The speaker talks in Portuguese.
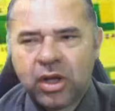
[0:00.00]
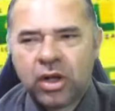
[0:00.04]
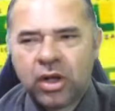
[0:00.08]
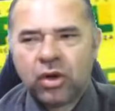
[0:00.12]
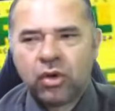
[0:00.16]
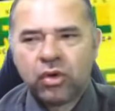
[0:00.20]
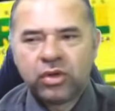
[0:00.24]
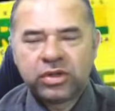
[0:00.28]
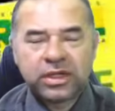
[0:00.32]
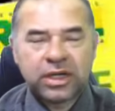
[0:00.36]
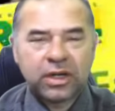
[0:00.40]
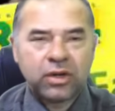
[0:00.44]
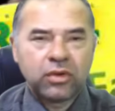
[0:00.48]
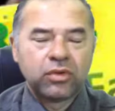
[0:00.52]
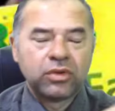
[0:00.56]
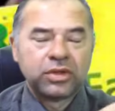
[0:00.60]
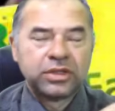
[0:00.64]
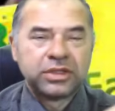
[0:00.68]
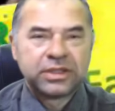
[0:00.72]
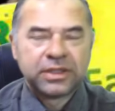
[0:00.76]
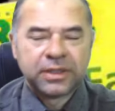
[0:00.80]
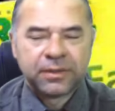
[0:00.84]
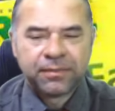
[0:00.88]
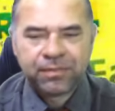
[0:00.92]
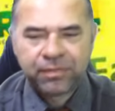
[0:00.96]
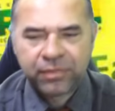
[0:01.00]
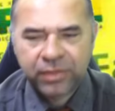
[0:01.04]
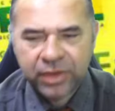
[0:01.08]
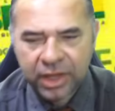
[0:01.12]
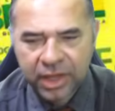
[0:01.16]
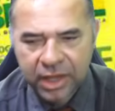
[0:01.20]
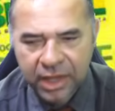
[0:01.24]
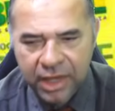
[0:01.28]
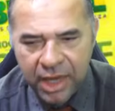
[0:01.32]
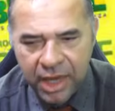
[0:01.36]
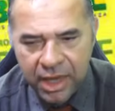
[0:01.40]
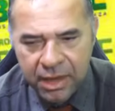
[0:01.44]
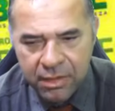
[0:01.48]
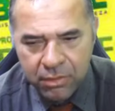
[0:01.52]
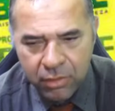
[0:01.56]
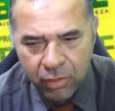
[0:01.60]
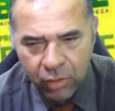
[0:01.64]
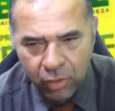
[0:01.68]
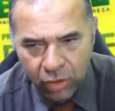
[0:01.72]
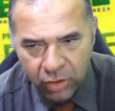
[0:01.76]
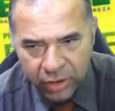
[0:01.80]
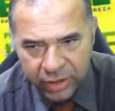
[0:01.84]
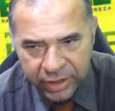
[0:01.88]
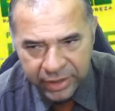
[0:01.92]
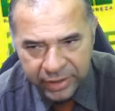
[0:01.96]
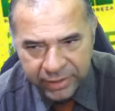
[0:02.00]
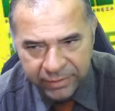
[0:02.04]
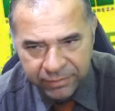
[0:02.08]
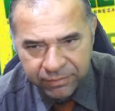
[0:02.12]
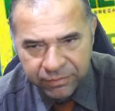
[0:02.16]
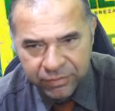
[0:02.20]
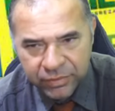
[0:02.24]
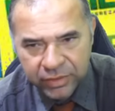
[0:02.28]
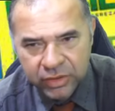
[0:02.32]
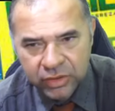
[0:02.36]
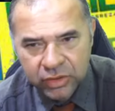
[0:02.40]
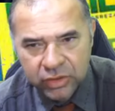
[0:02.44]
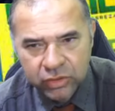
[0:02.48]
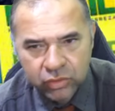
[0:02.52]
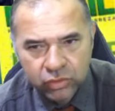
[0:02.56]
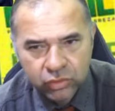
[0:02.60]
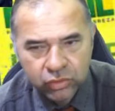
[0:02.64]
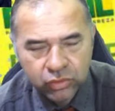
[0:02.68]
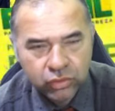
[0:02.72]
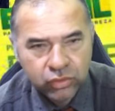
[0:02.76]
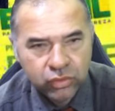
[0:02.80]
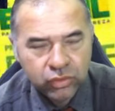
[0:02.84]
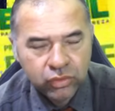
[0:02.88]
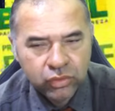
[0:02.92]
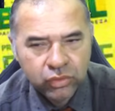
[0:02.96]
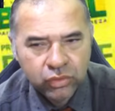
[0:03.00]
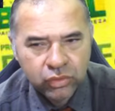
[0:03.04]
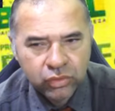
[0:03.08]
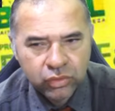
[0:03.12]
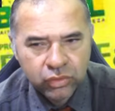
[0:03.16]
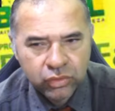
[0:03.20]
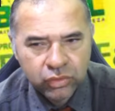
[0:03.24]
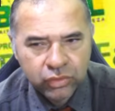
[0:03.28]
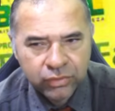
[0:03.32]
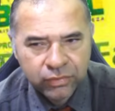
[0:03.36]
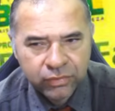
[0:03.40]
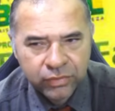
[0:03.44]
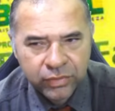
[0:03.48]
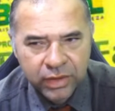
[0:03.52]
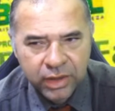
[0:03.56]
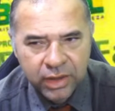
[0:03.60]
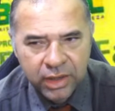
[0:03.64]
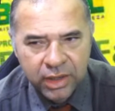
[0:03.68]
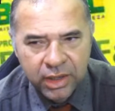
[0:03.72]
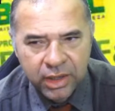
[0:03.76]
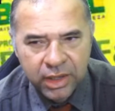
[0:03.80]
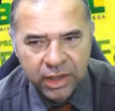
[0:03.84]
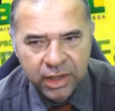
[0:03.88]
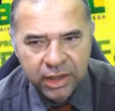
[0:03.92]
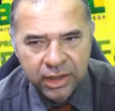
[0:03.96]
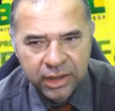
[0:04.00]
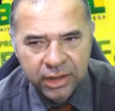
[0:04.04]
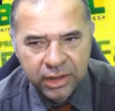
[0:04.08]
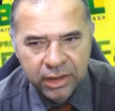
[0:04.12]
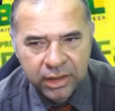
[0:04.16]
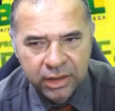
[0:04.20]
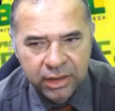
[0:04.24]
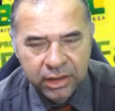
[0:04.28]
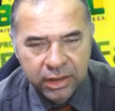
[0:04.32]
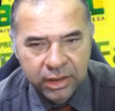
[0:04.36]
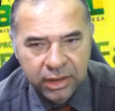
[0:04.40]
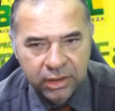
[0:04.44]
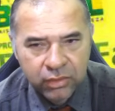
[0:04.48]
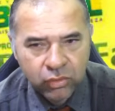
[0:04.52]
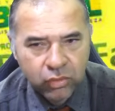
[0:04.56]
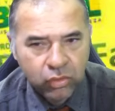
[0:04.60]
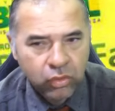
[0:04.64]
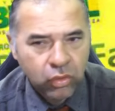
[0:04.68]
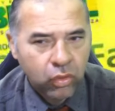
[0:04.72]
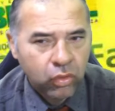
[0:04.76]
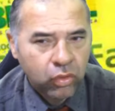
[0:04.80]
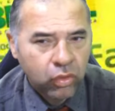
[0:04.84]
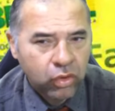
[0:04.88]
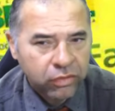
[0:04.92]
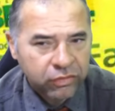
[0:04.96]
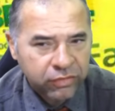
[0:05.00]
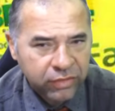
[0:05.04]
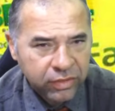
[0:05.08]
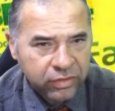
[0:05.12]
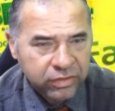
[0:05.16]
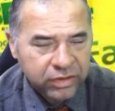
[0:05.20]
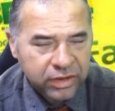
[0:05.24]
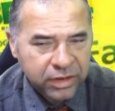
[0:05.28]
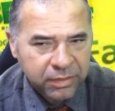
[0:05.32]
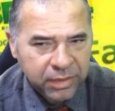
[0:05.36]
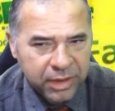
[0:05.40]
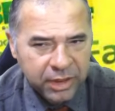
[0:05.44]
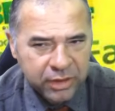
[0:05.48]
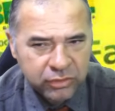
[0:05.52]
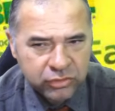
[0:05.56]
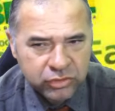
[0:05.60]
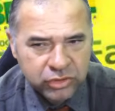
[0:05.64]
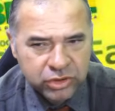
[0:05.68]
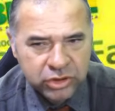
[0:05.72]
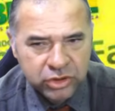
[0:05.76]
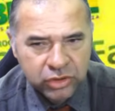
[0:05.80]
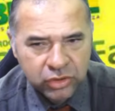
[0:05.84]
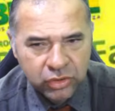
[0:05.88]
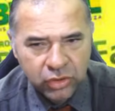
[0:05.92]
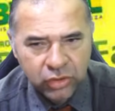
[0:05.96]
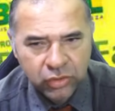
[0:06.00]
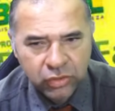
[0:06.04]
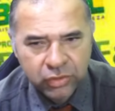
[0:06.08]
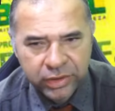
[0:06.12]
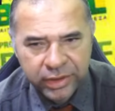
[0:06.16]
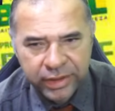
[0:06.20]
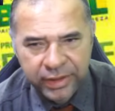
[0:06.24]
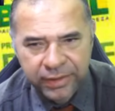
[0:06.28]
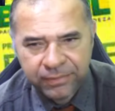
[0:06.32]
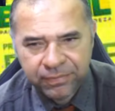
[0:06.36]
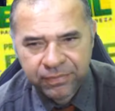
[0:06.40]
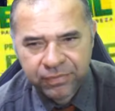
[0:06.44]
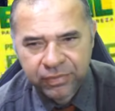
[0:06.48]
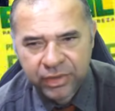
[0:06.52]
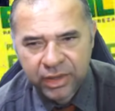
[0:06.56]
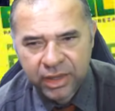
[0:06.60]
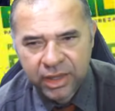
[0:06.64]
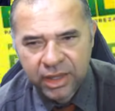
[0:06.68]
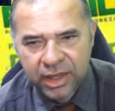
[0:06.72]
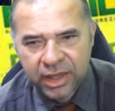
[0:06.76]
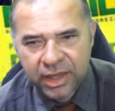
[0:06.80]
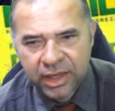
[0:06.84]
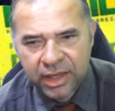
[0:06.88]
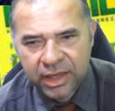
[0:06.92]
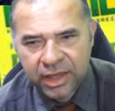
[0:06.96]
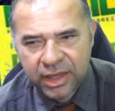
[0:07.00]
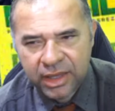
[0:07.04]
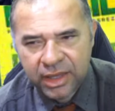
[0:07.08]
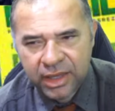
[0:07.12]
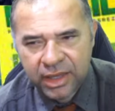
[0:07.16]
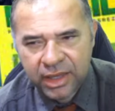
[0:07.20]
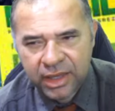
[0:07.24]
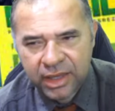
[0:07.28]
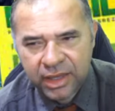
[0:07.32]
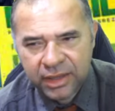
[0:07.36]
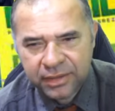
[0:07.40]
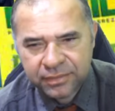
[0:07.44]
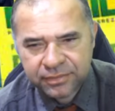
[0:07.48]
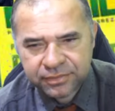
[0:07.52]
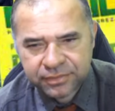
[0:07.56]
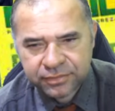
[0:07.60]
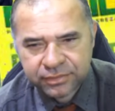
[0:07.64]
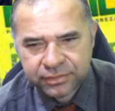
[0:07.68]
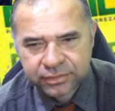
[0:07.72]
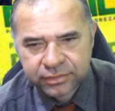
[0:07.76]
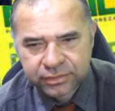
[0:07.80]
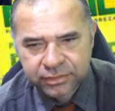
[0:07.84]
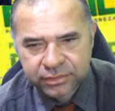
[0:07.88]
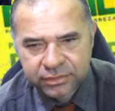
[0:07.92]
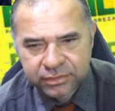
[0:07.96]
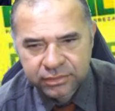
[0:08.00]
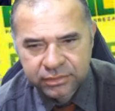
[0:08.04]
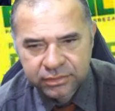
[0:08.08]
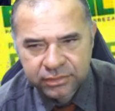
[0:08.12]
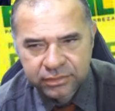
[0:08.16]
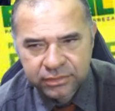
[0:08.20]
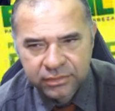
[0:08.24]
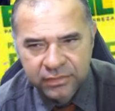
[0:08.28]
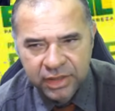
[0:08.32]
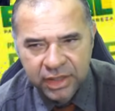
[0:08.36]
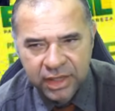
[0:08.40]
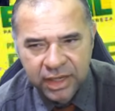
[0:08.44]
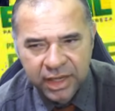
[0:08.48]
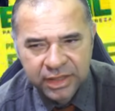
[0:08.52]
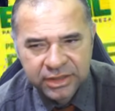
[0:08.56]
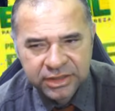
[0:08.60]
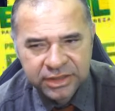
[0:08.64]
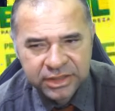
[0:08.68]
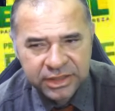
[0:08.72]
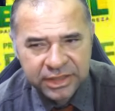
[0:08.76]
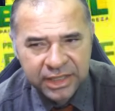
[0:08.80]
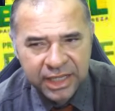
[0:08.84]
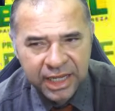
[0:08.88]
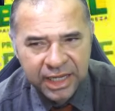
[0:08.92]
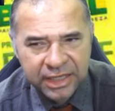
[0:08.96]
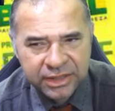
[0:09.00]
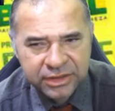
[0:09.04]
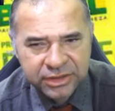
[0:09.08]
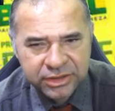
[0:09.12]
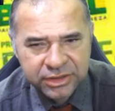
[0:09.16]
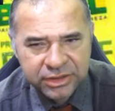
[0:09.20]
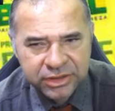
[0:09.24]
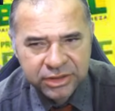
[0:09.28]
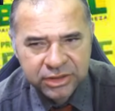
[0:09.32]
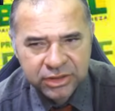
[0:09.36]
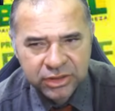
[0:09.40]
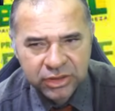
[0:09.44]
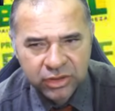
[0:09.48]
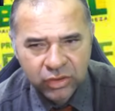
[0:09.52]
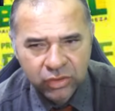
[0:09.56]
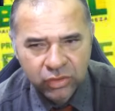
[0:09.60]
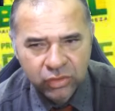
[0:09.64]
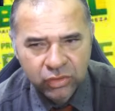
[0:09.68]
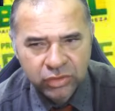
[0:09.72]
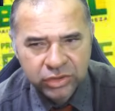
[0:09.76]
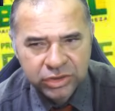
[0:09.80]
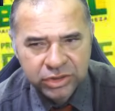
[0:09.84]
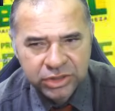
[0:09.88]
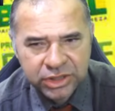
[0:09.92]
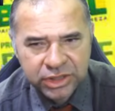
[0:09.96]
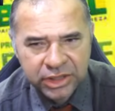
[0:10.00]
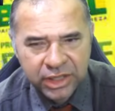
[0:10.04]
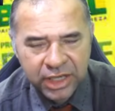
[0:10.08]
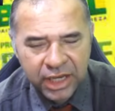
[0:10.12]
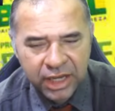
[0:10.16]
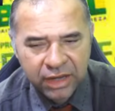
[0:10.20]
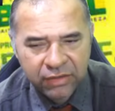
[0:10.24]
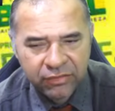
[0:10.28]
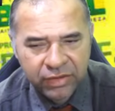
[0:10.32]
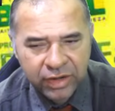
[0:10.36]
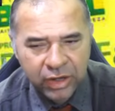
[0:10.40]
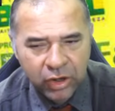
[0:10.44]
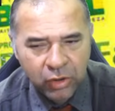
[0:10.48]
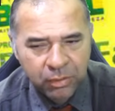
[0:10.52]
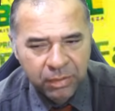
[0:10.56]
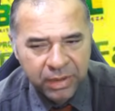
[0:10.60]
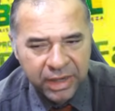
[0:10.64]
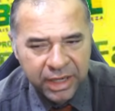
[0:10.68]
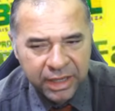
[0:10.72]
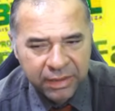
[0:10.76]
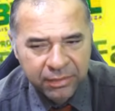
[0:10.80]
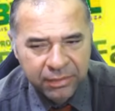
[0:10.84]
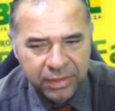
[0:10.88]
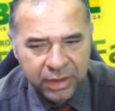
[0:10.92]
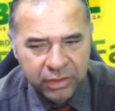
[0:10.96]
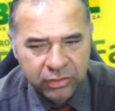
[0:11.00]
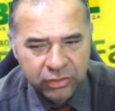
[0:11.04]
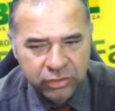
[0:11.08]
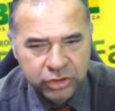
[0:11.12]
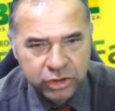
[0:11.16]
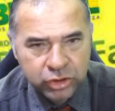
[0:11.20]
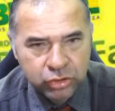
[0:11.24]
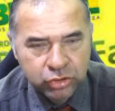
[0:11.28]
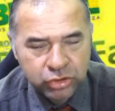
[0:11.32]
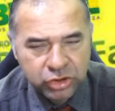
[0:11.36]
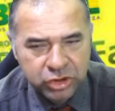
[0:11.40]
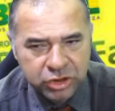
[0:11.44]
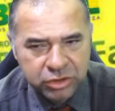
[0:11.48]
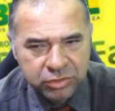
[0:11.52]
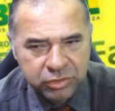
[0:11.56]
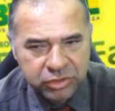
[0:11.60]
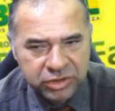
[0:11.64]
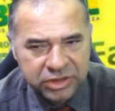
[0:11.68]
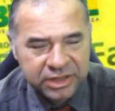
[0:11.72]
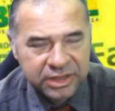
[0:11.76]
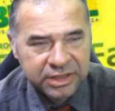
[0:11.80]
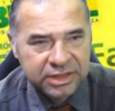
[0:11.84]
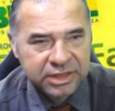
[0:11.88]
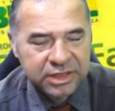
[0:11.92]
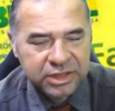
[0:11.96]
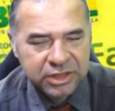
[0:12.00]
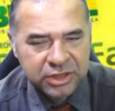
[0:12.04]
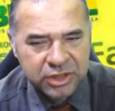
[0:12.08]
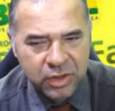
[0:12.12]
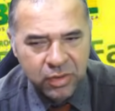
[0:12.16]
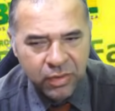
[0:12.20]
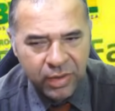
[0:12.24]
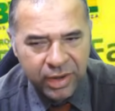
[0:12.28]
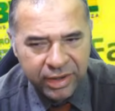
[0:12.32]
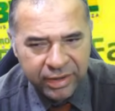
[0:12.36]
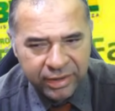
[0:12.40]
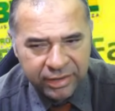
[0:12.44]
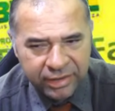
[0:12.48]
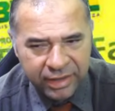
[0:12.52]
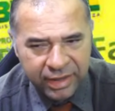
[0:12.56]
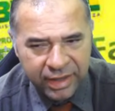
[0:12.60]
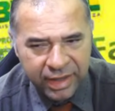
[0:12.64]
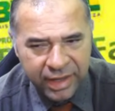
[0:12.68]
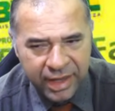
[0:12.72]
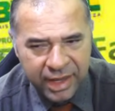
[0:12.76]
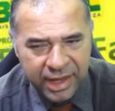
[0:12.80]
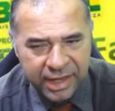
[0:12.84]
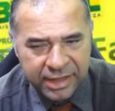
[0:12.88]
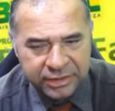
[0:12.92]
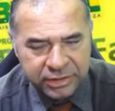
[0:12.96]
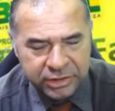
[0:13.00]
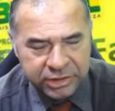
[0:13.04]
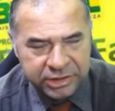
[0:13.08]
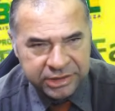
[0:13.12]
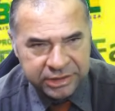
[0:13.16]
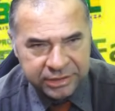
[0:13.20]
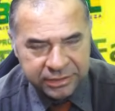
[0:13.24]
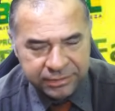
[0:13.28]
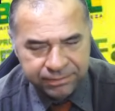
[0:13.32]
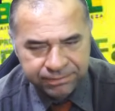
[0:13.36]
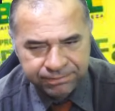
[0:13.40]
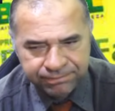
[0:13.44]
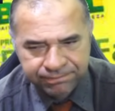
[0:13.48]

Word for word: Outra coisa, quem mora no... É, o, o governo também anunciou, né? É, as cidades onde haverá o pagamento de R$ 2.640,